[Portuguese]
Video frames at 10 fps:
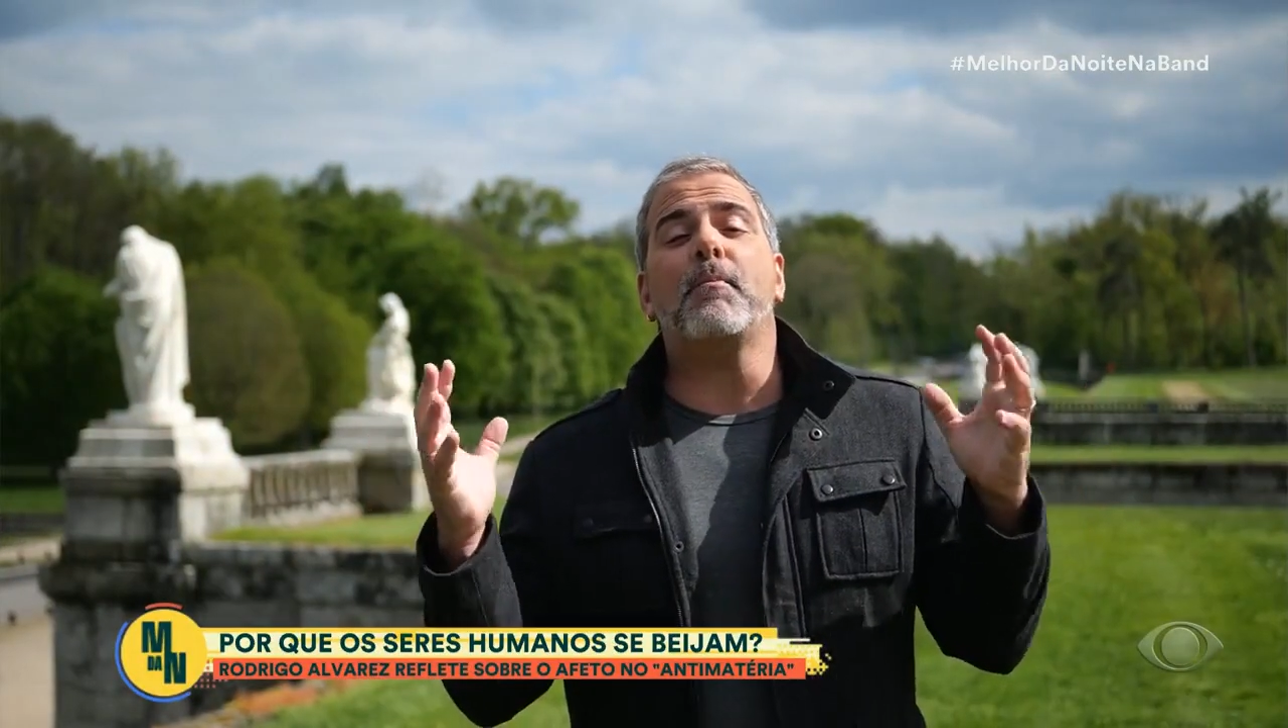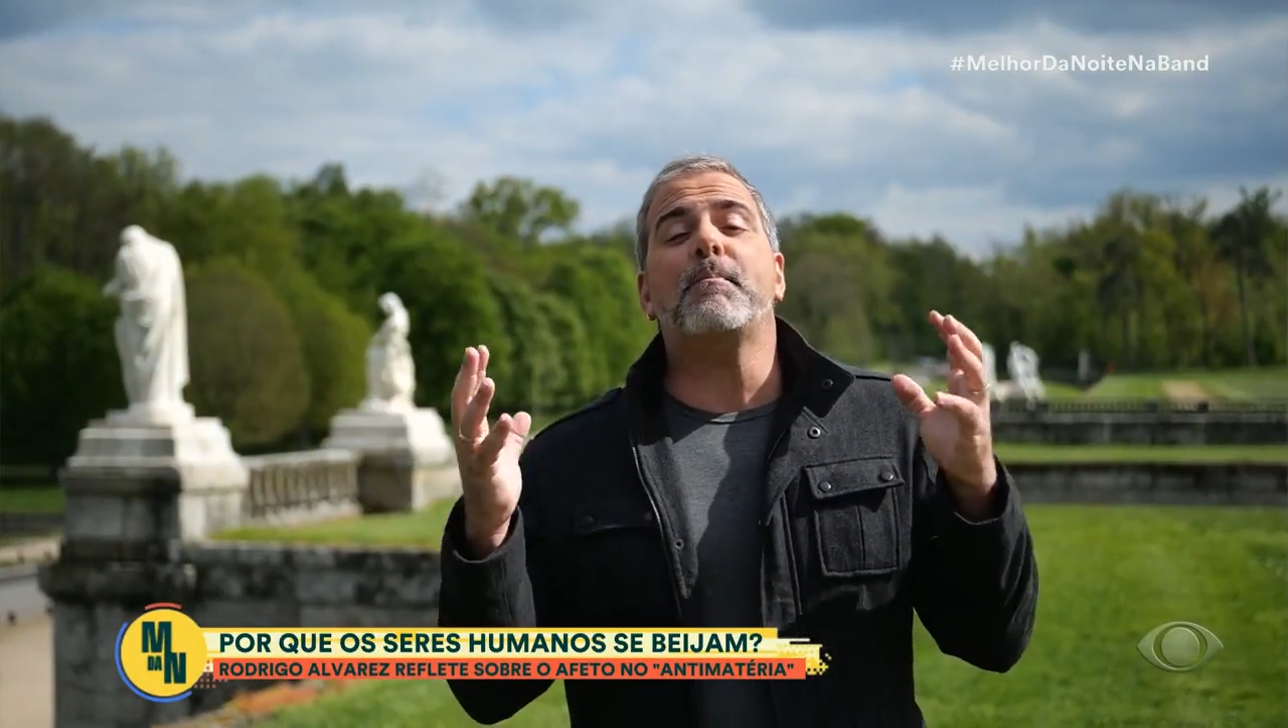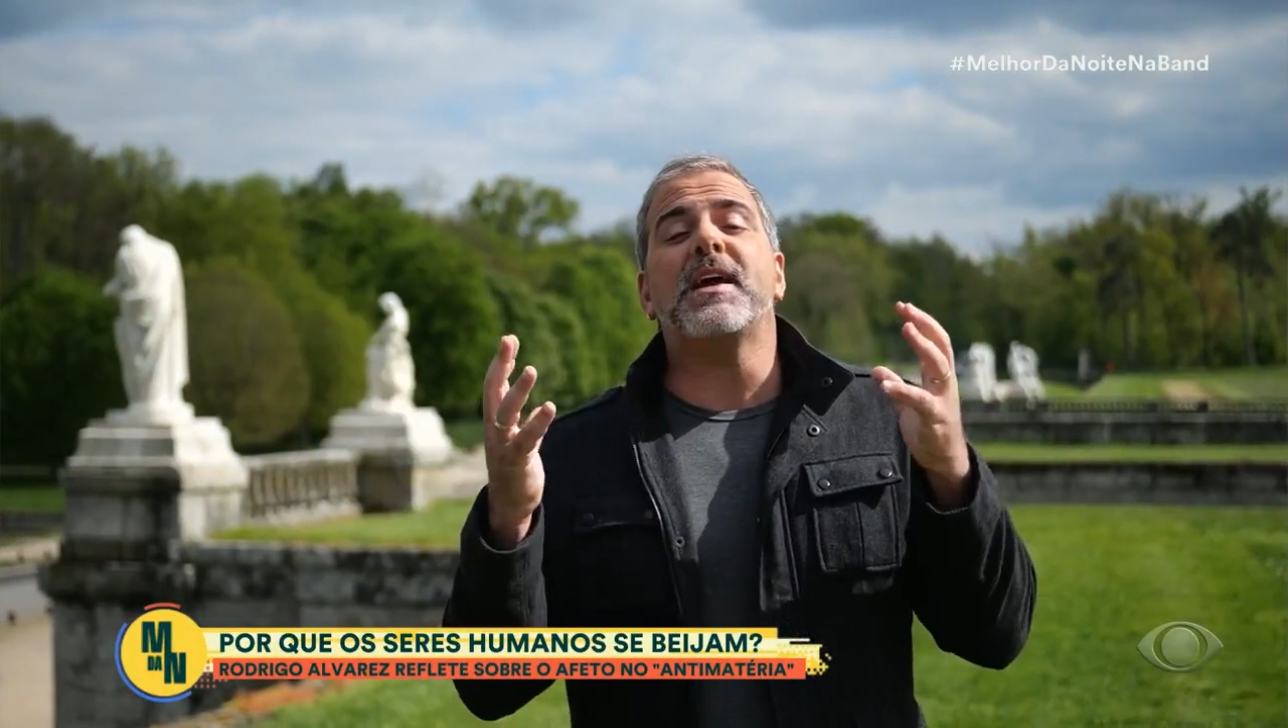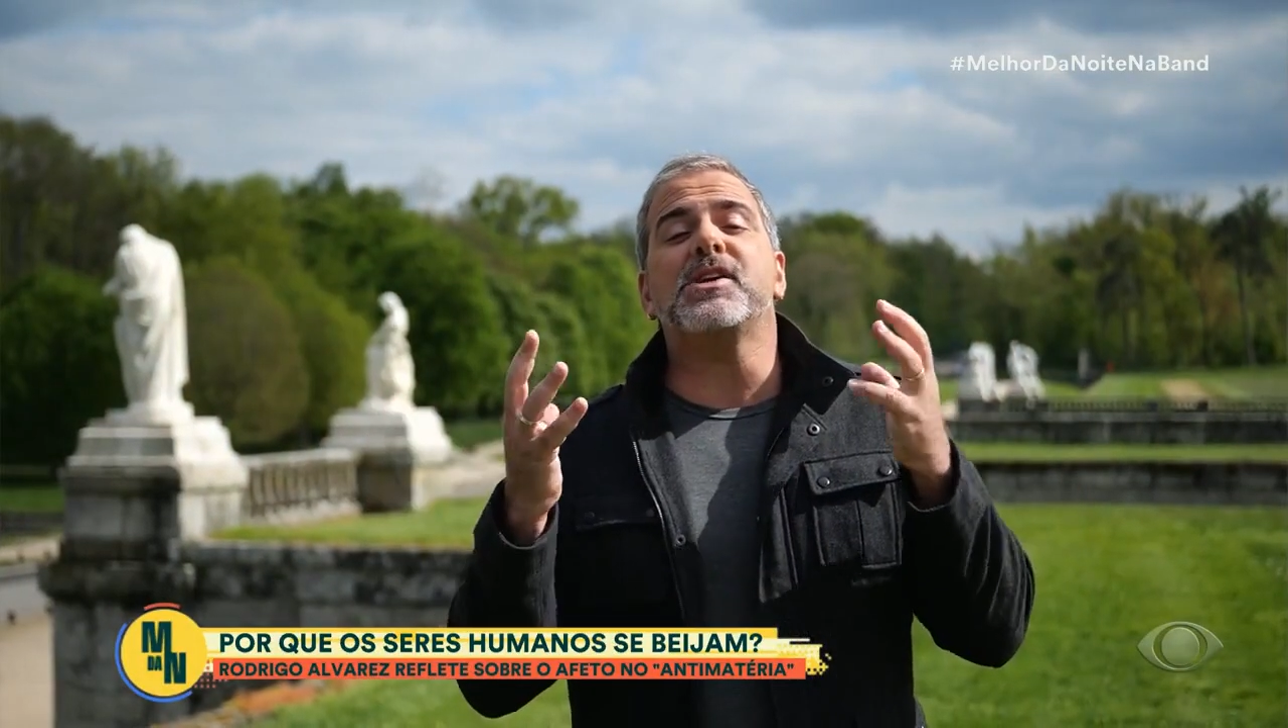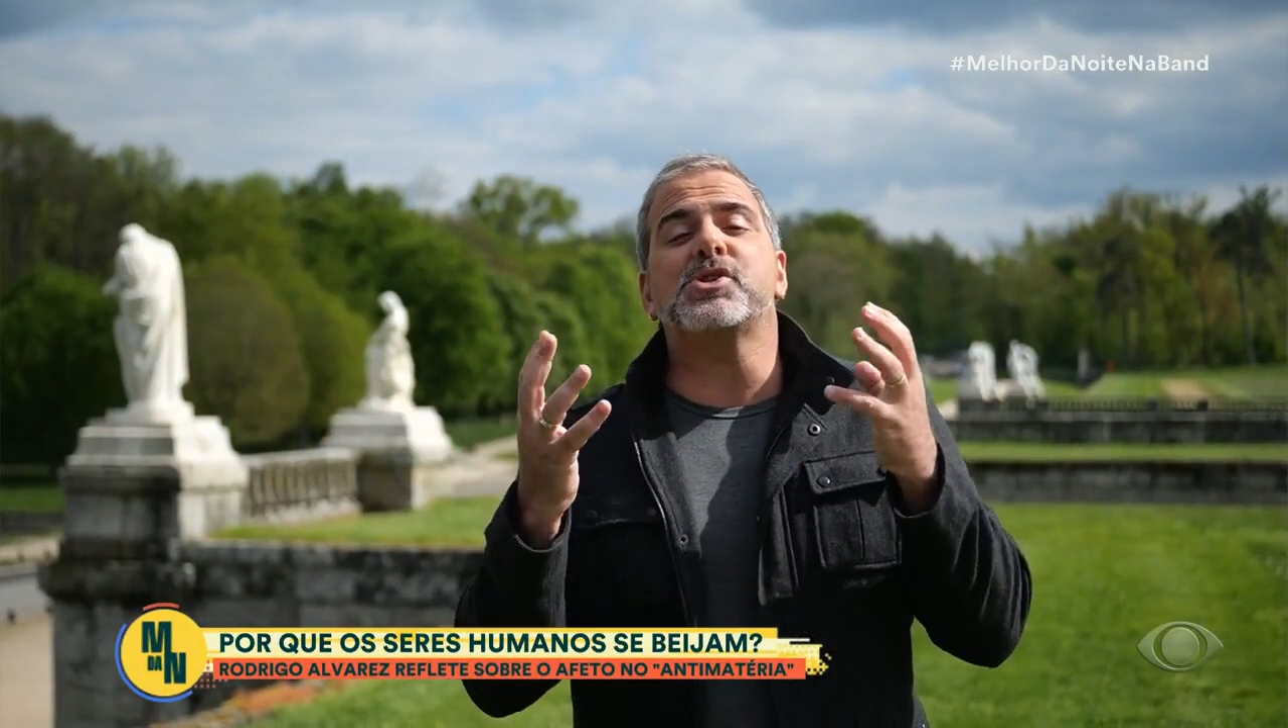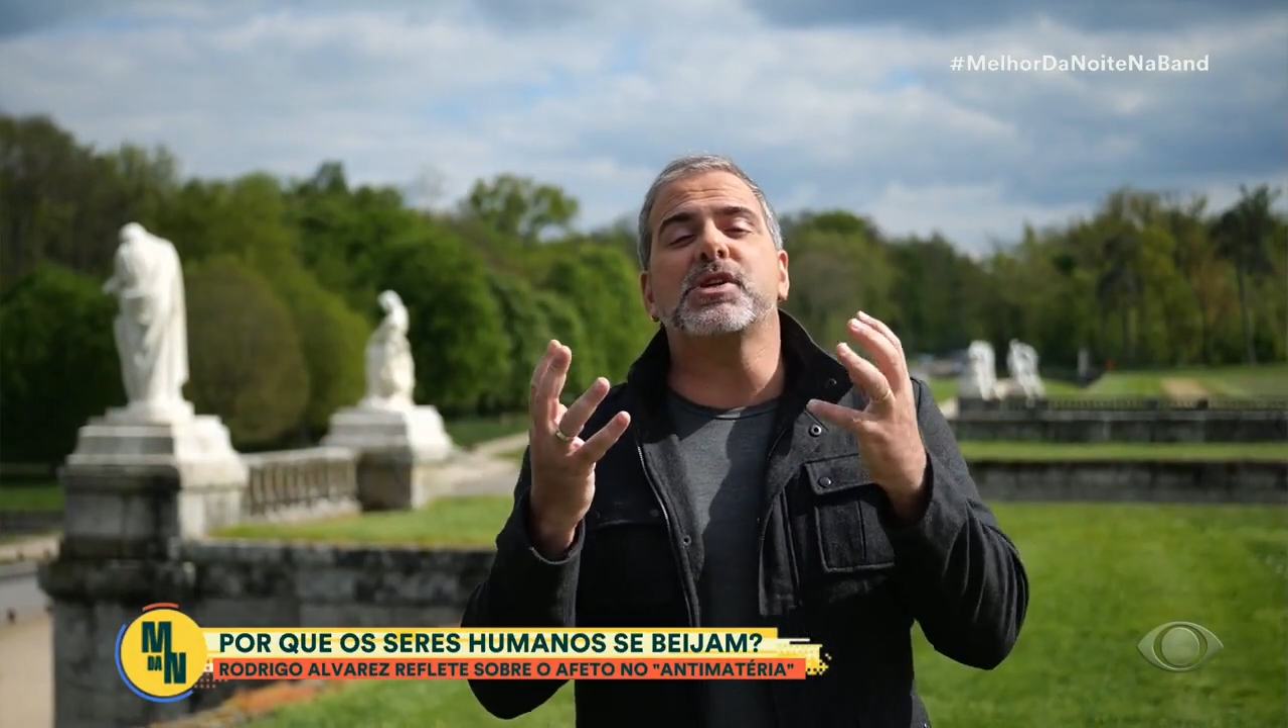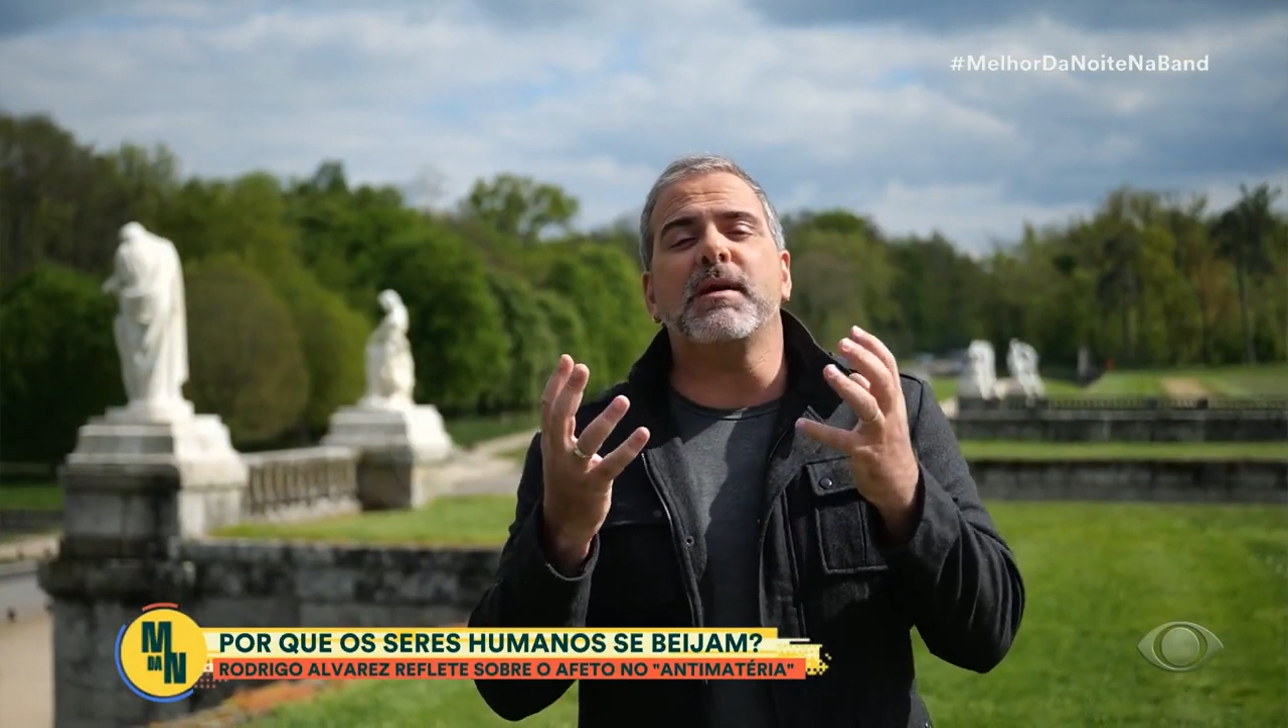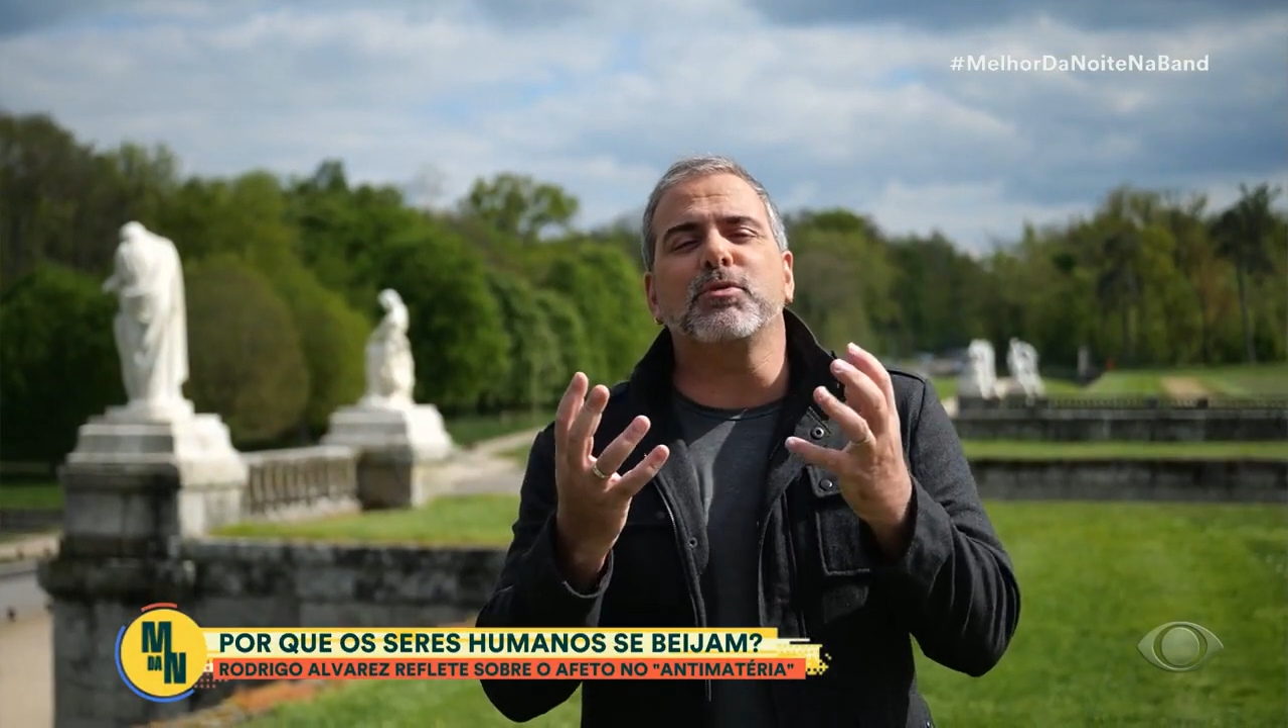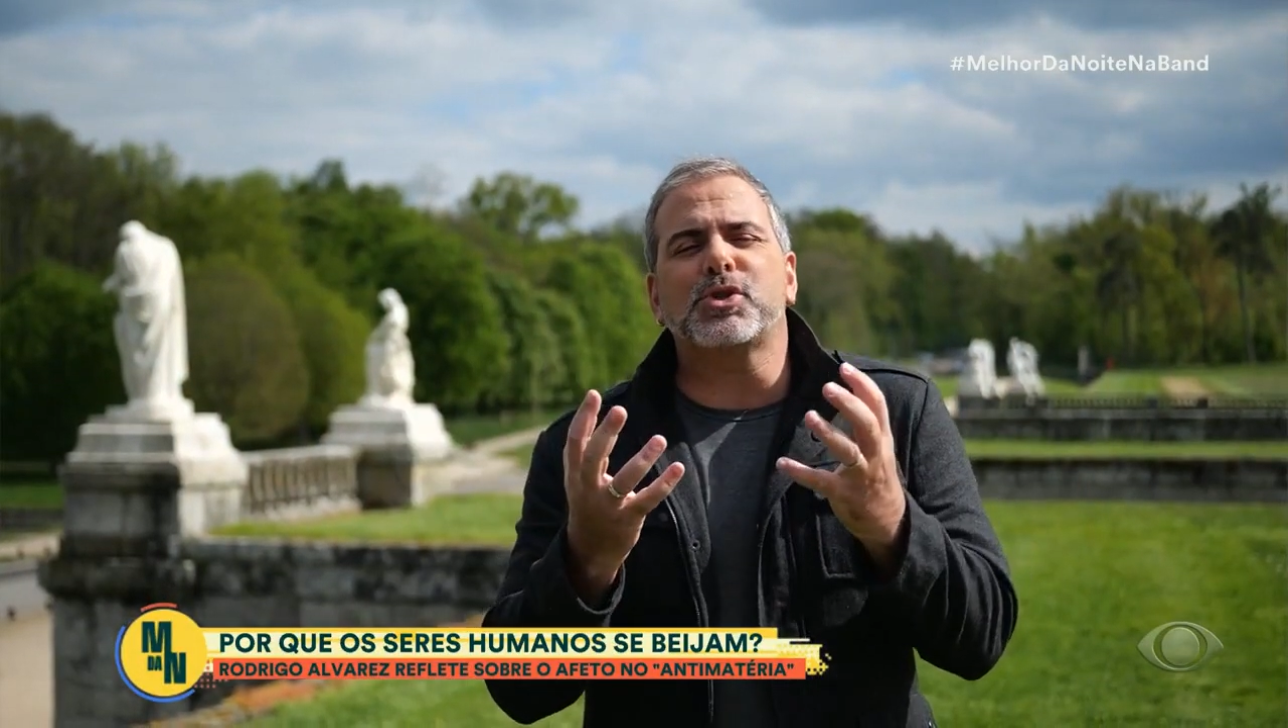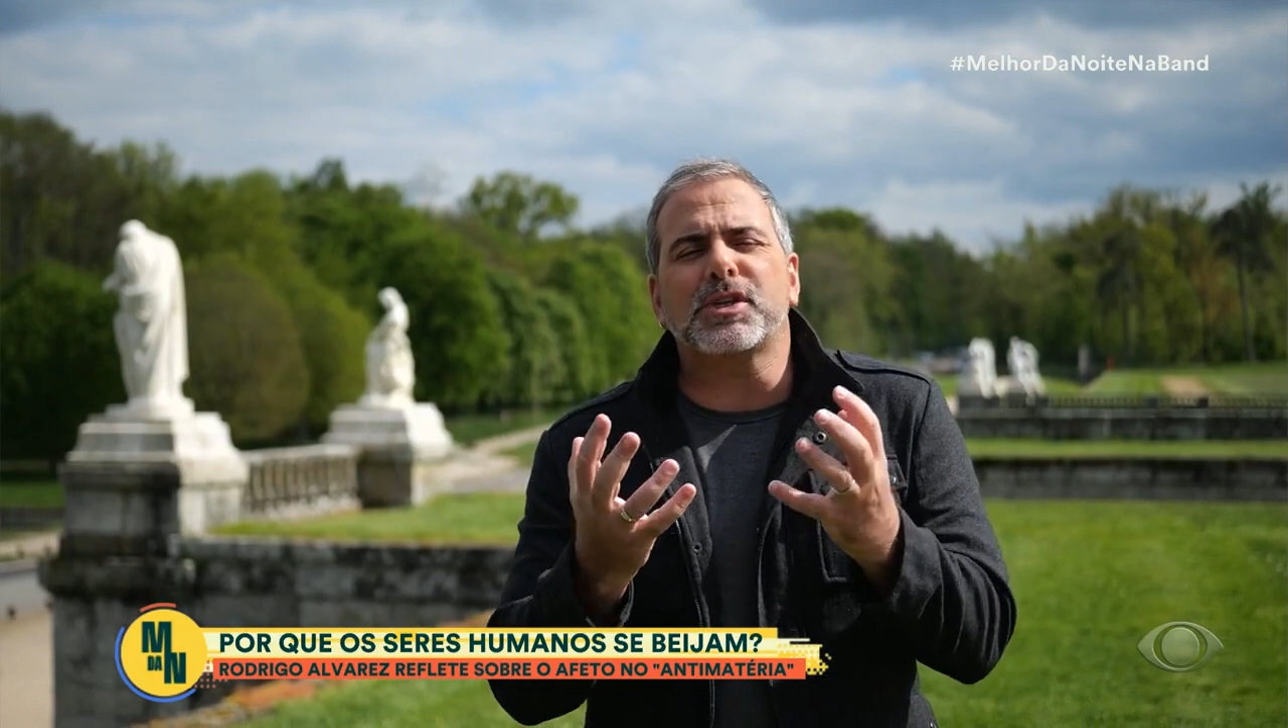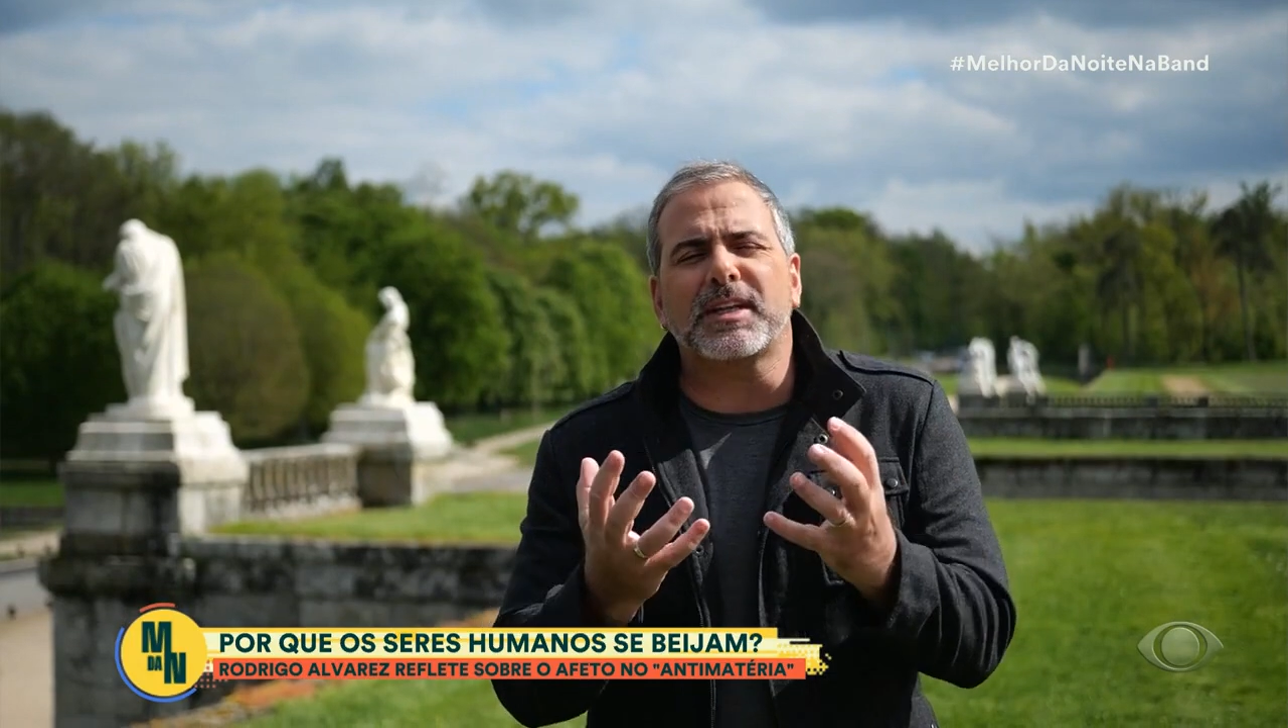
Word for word: beijamos